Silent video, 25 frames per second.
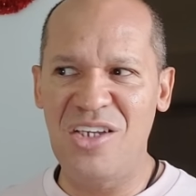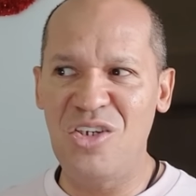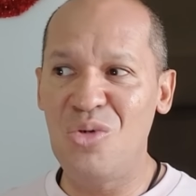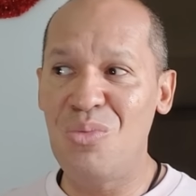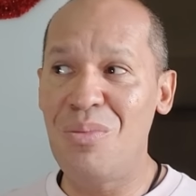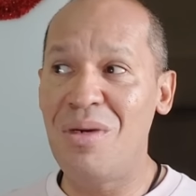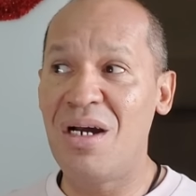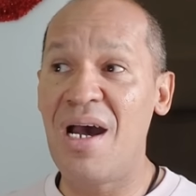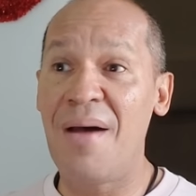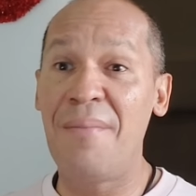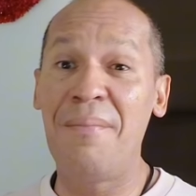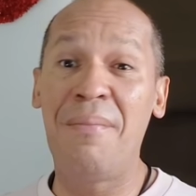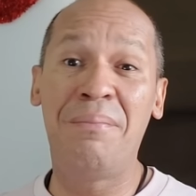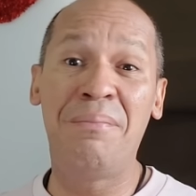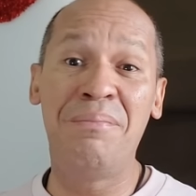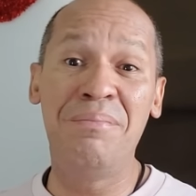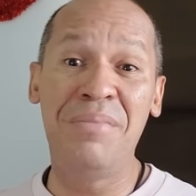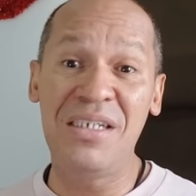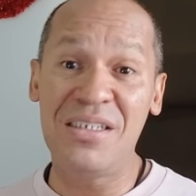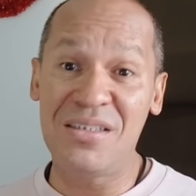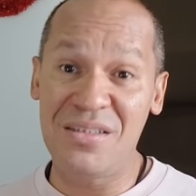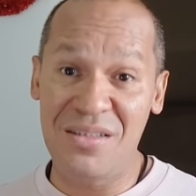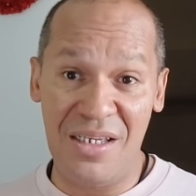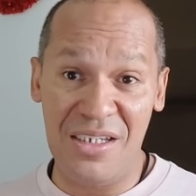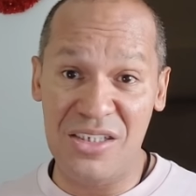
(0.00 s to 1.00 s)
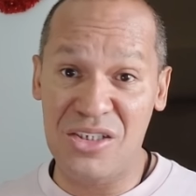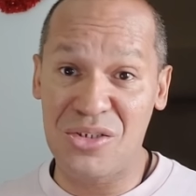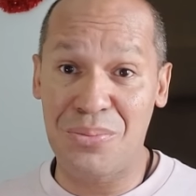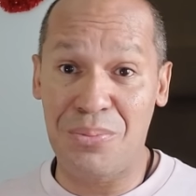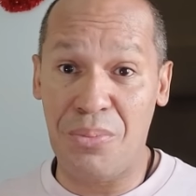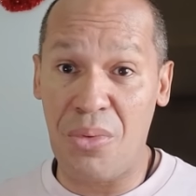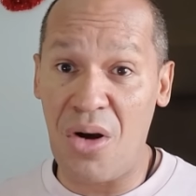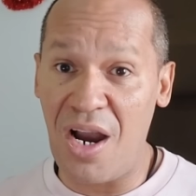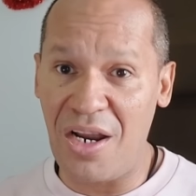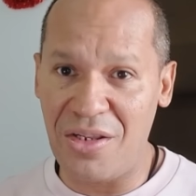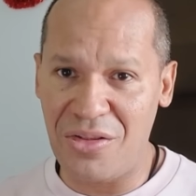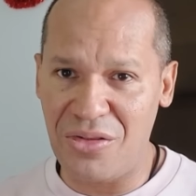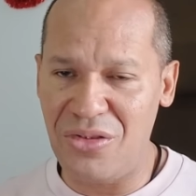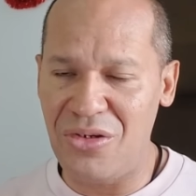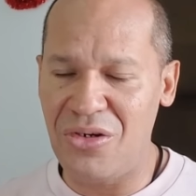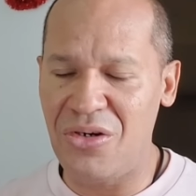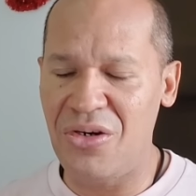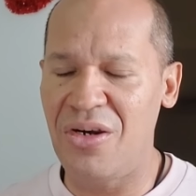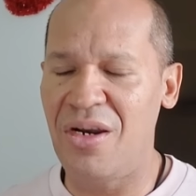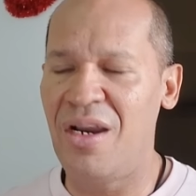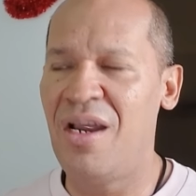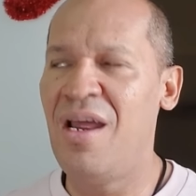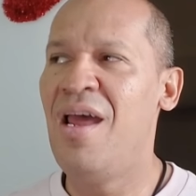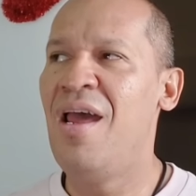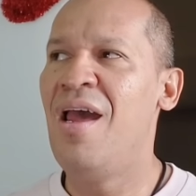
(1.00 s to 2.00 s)
yung mga business
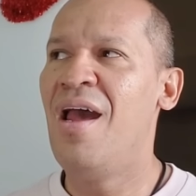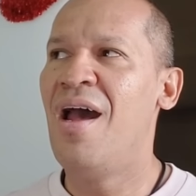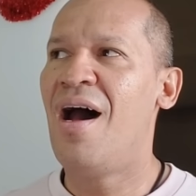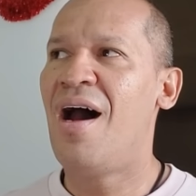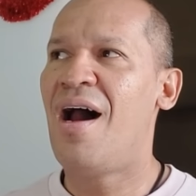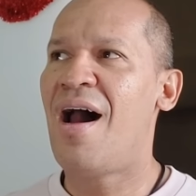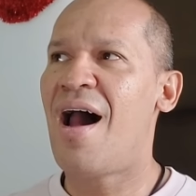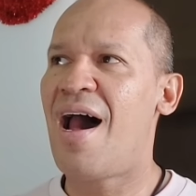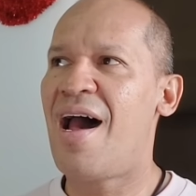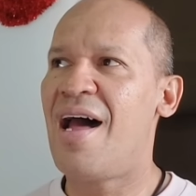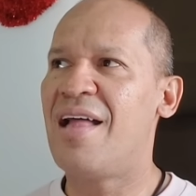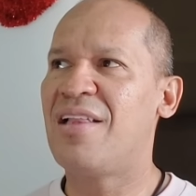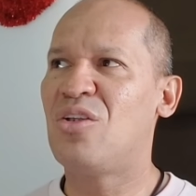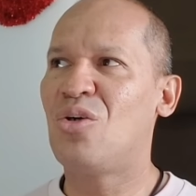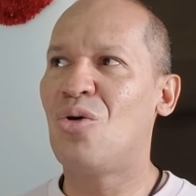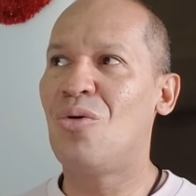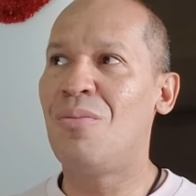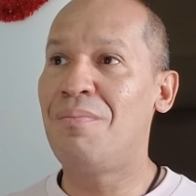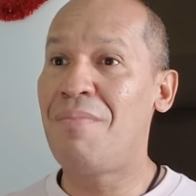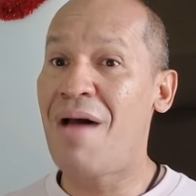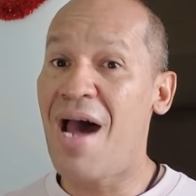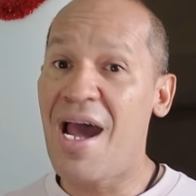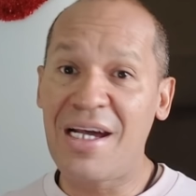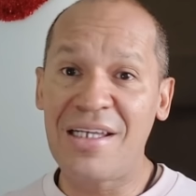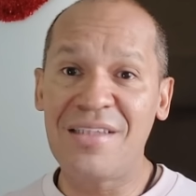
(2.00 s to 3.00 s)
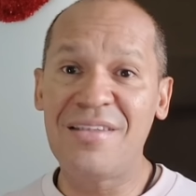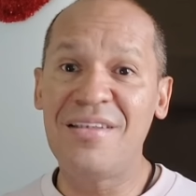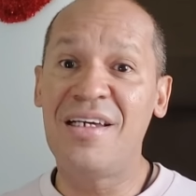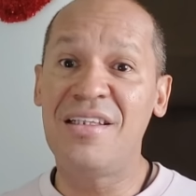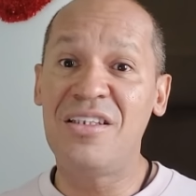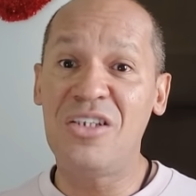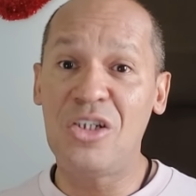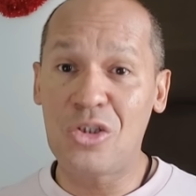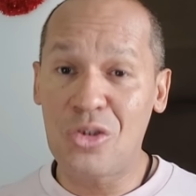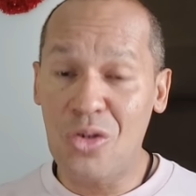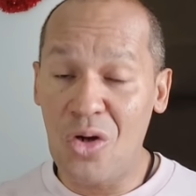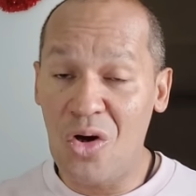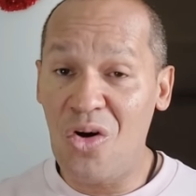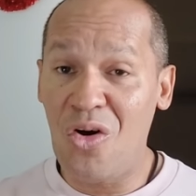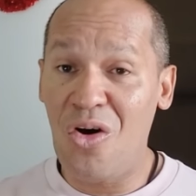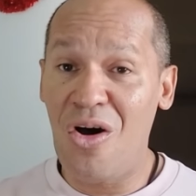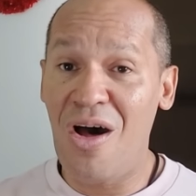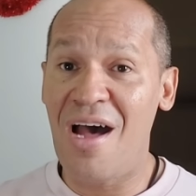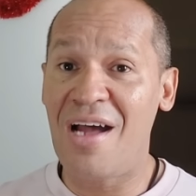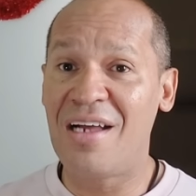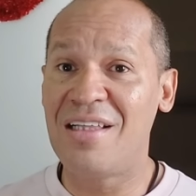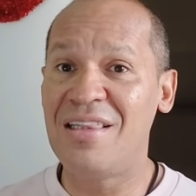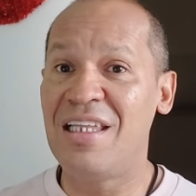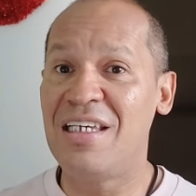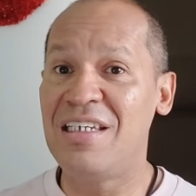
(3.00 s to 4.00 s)
partner at kung bakit ganito
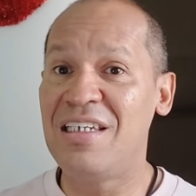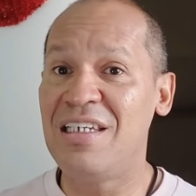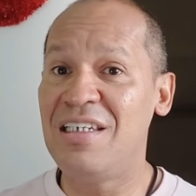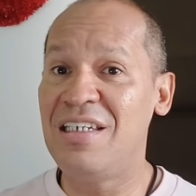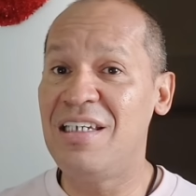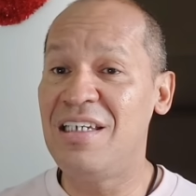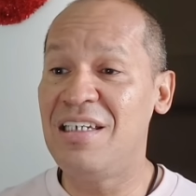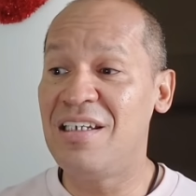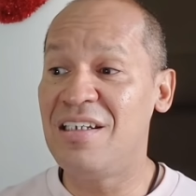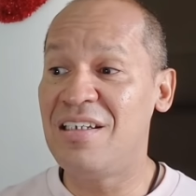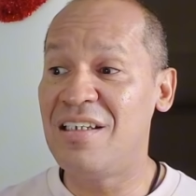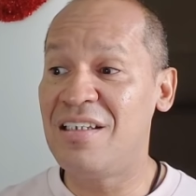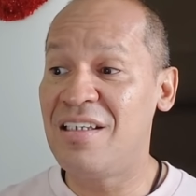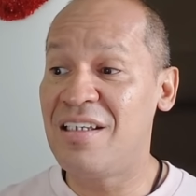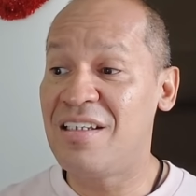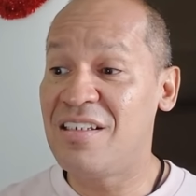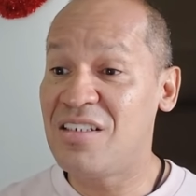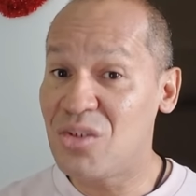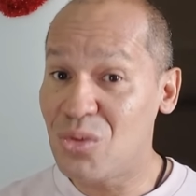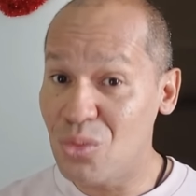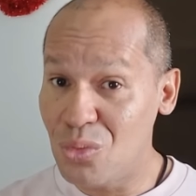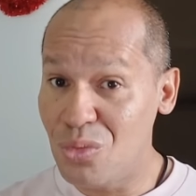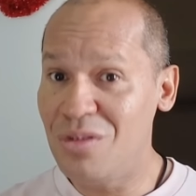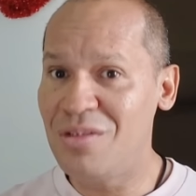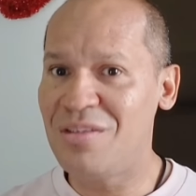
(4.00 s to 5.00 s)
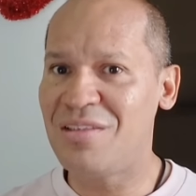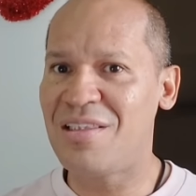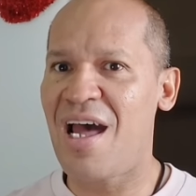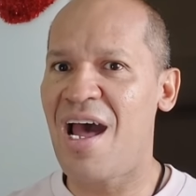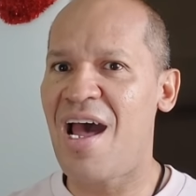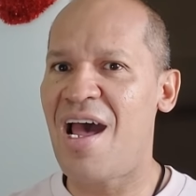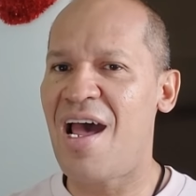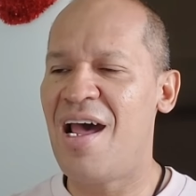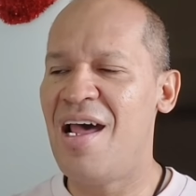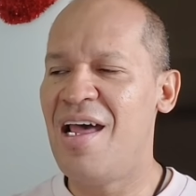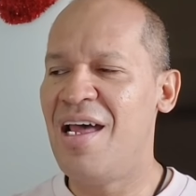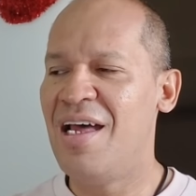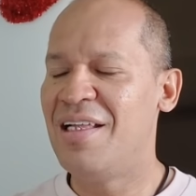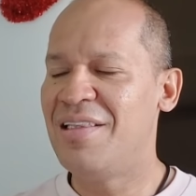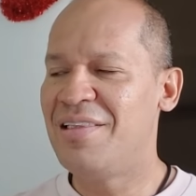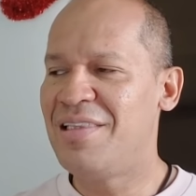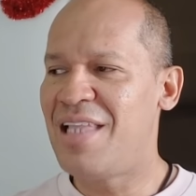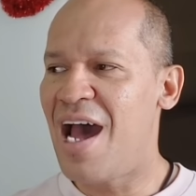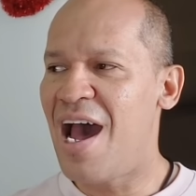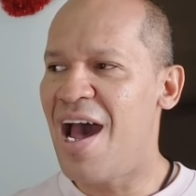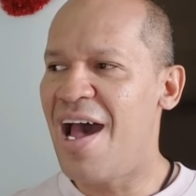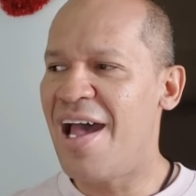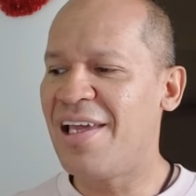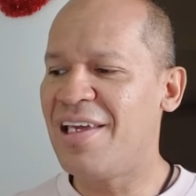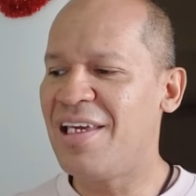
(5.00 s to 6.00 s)
ang nagiging resulta
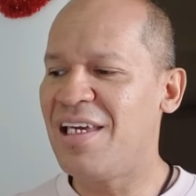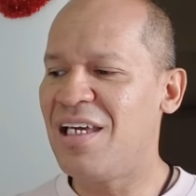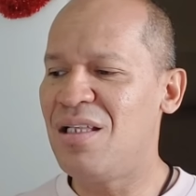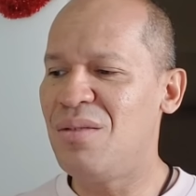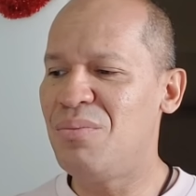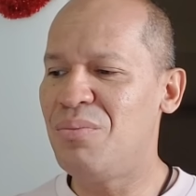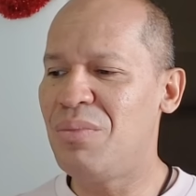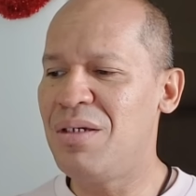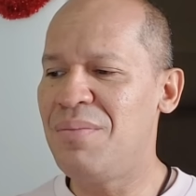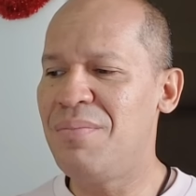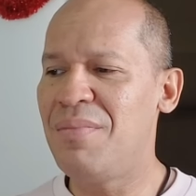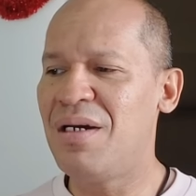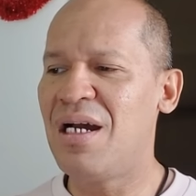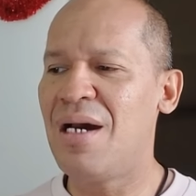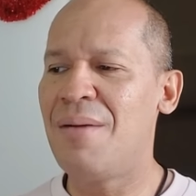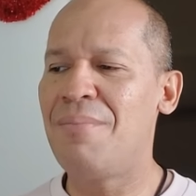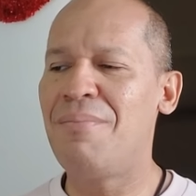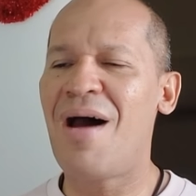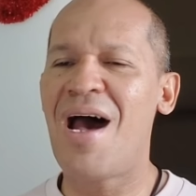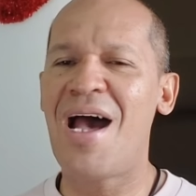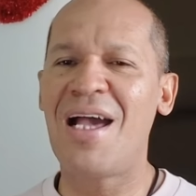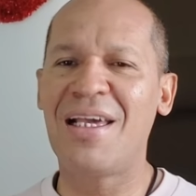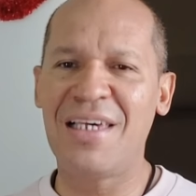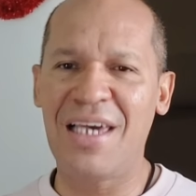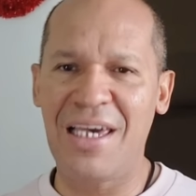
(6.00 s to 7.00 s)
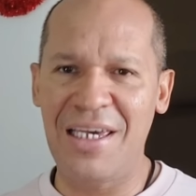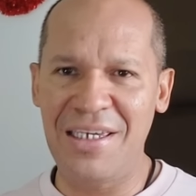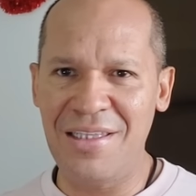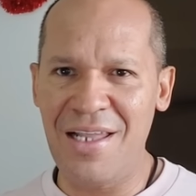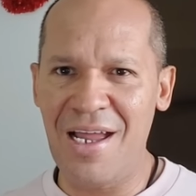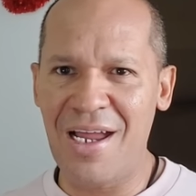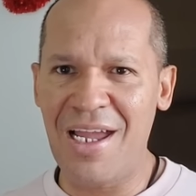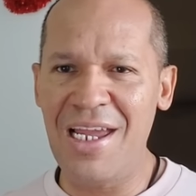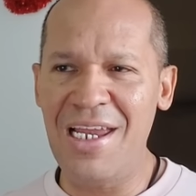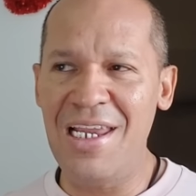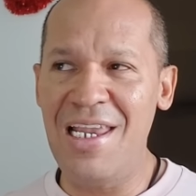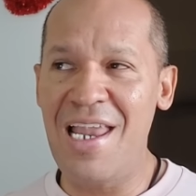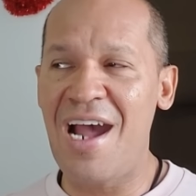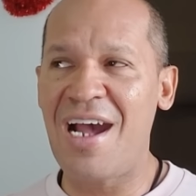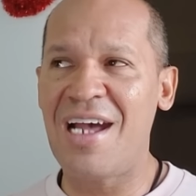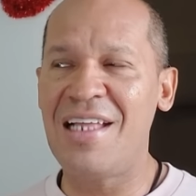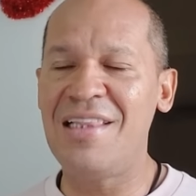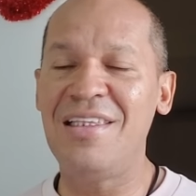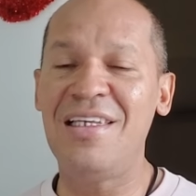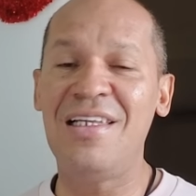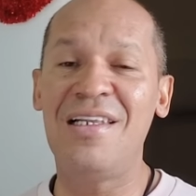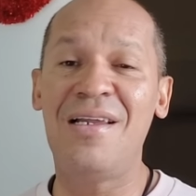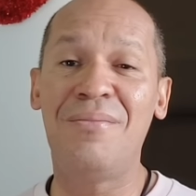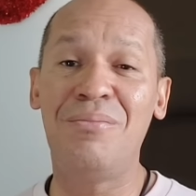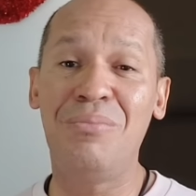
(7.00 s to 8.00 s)
dahil may mga bagay na kailangan
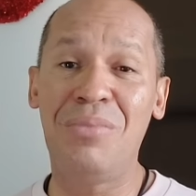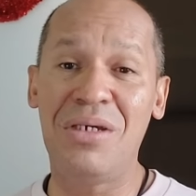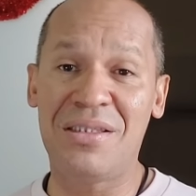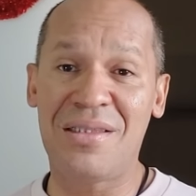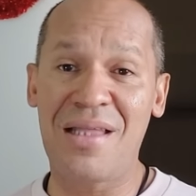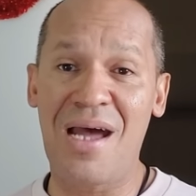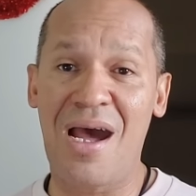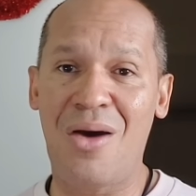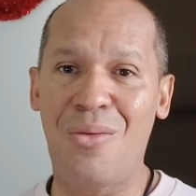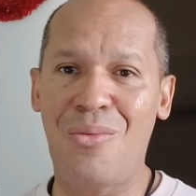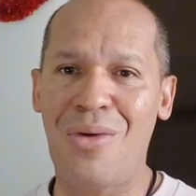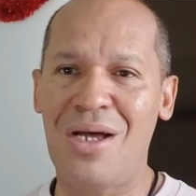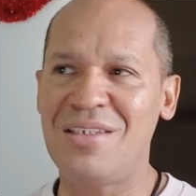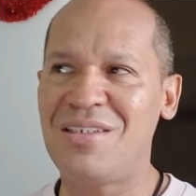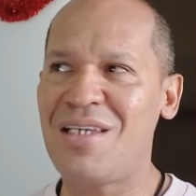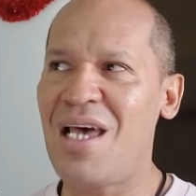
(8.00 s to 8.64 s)
nila bitawan.